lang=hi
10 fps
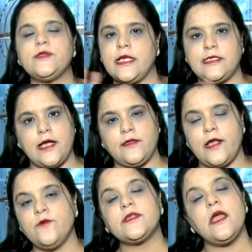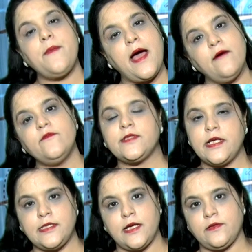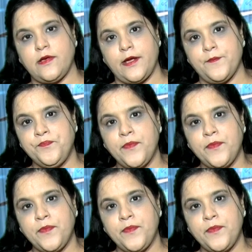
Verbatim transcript: उसके साथ रहें उसके भाव उसके साथ रहें